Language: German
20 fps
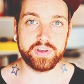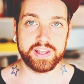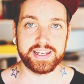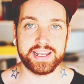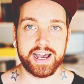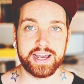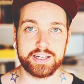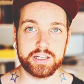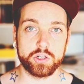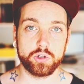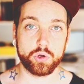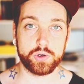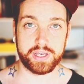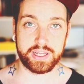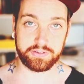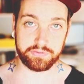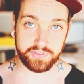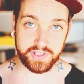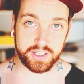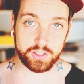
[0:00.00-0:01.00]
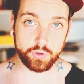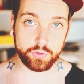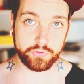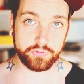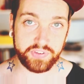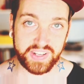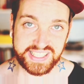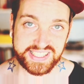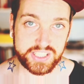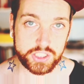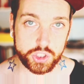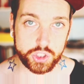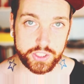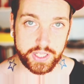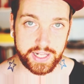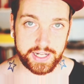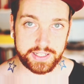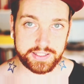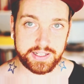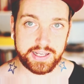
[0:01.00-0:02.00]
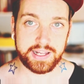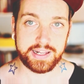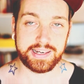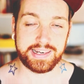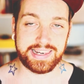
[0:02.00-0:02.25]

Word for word: Wenn ihr eine neue Entwicklung feststellt,